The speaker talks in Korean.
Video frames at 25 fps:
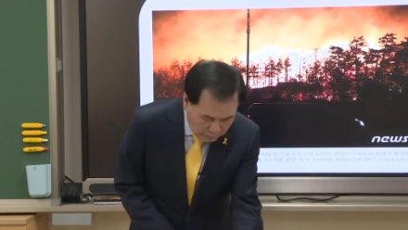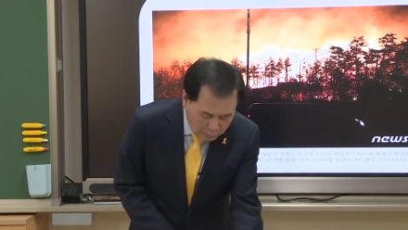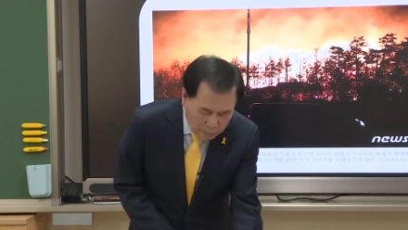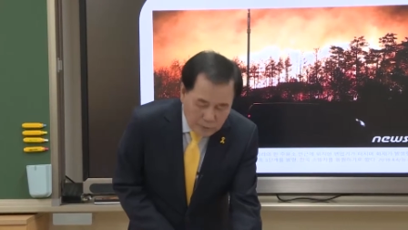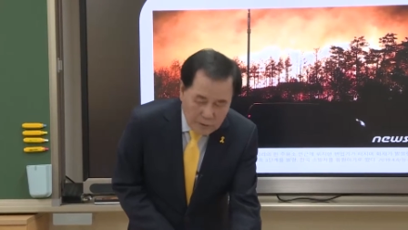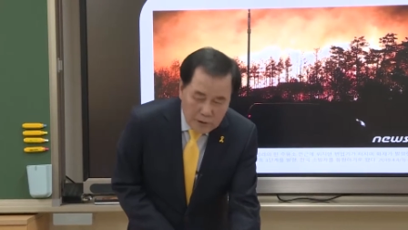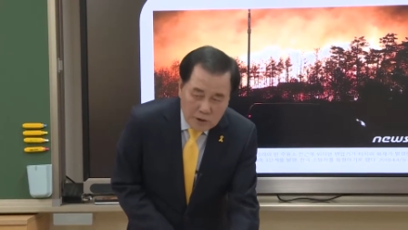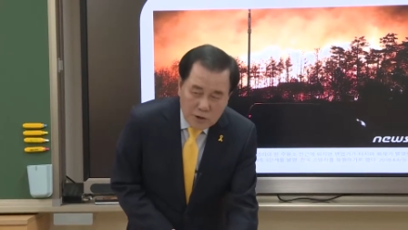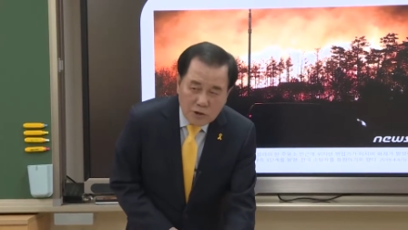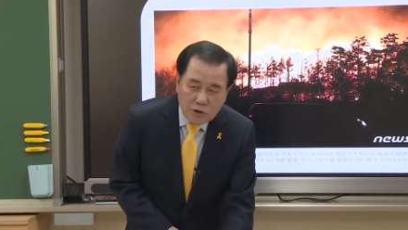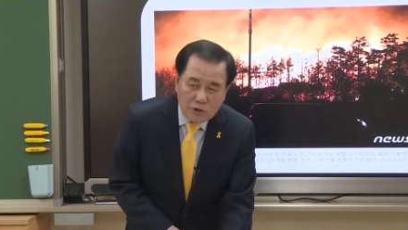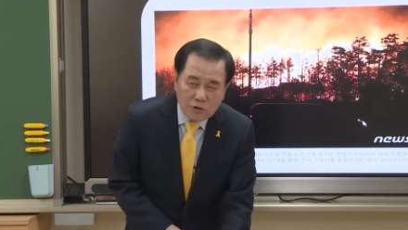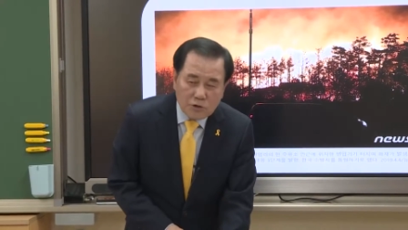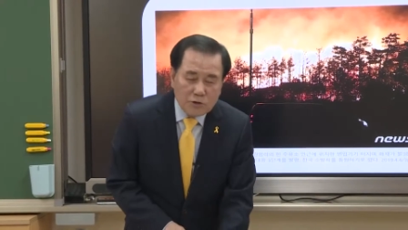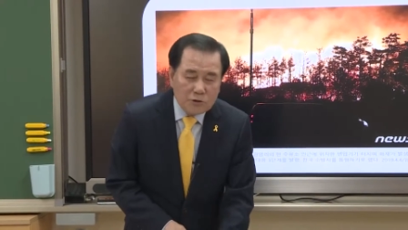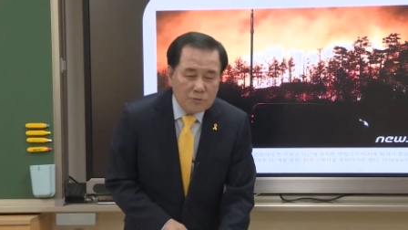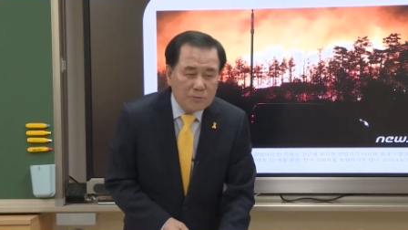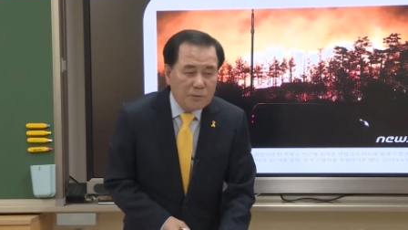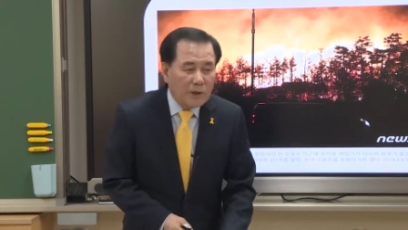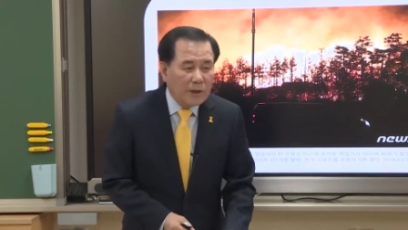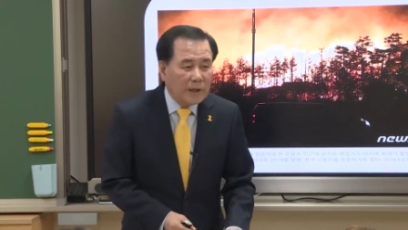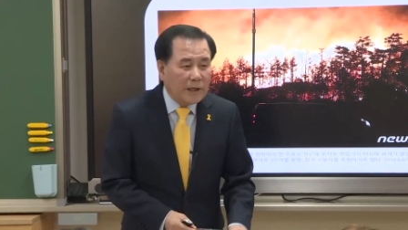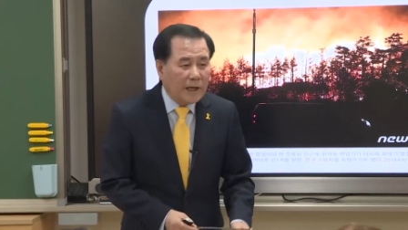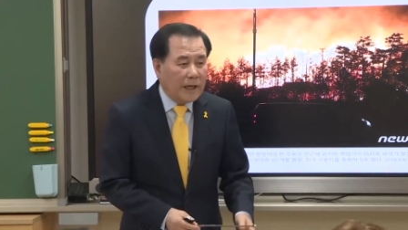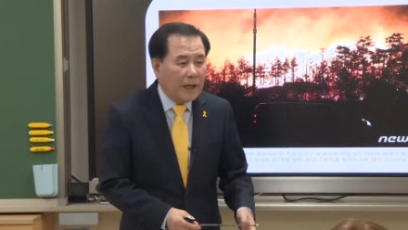우리
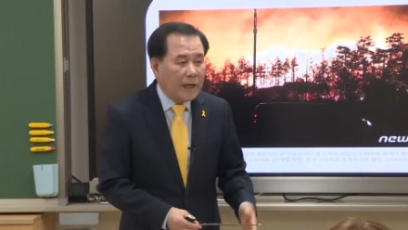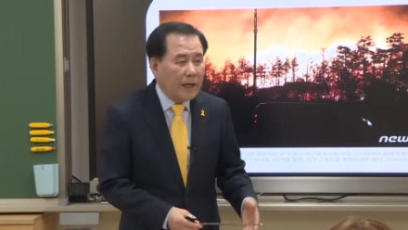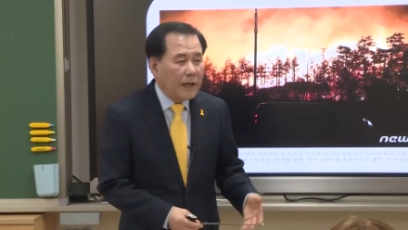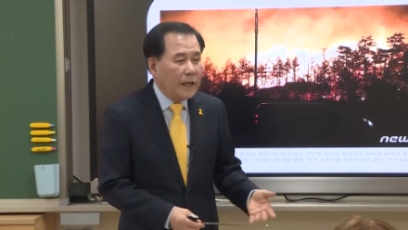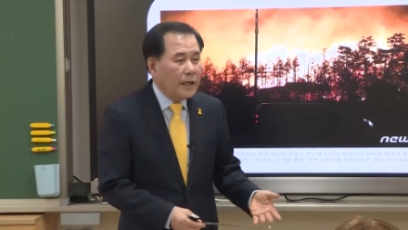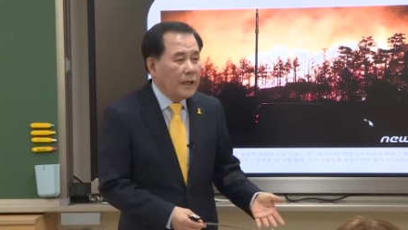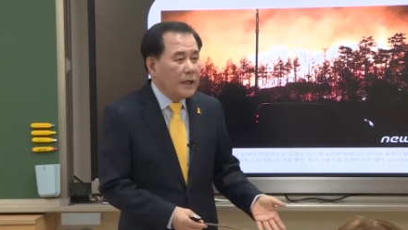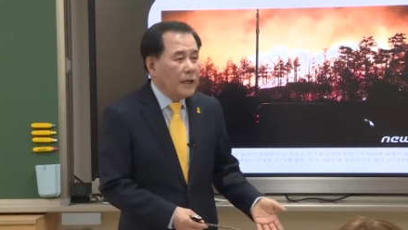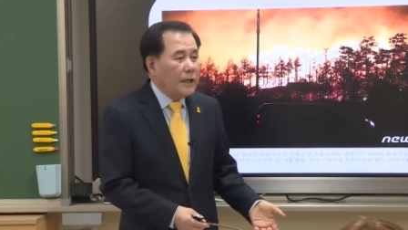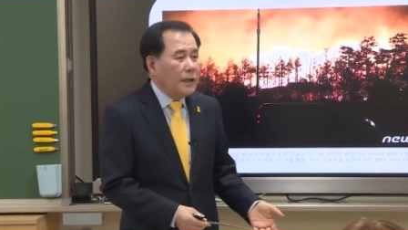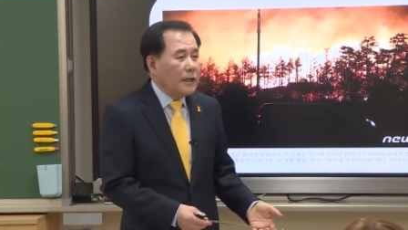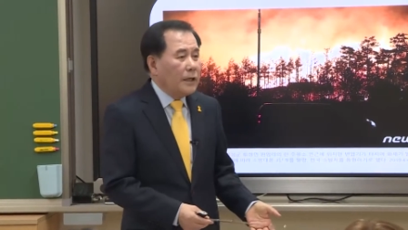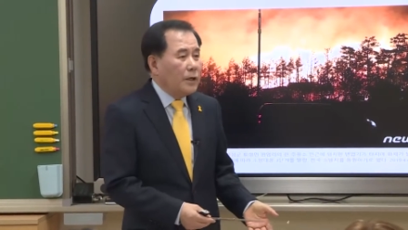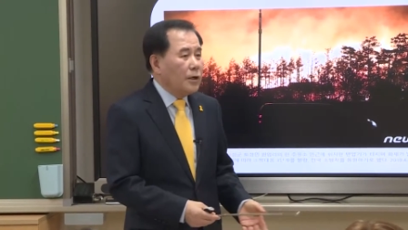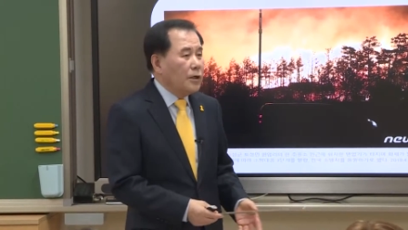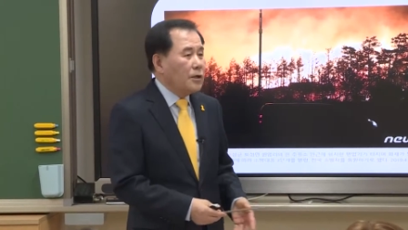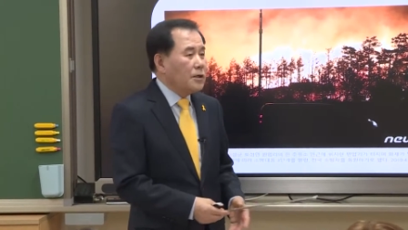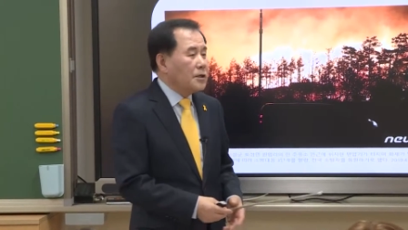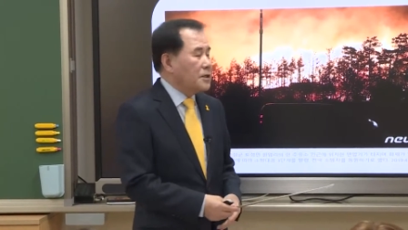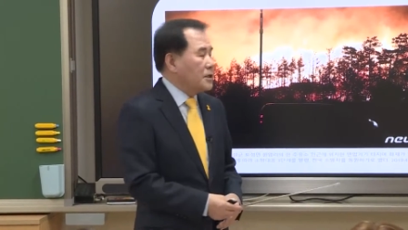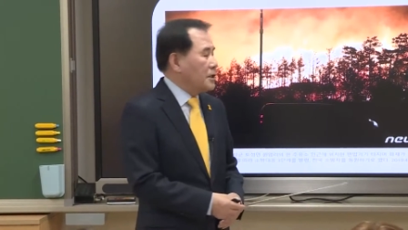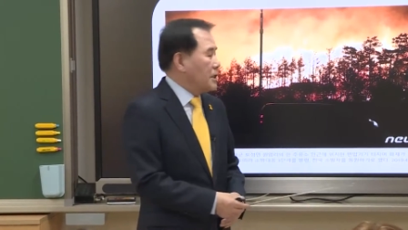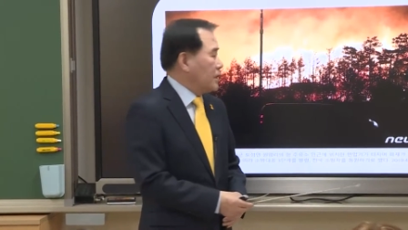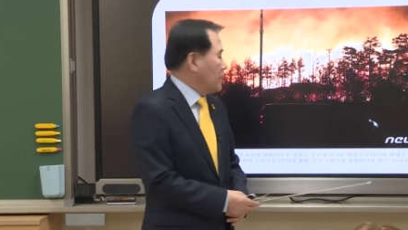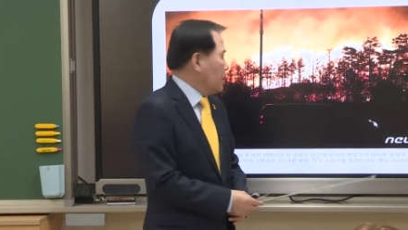주변에
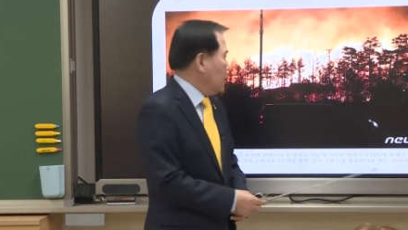이런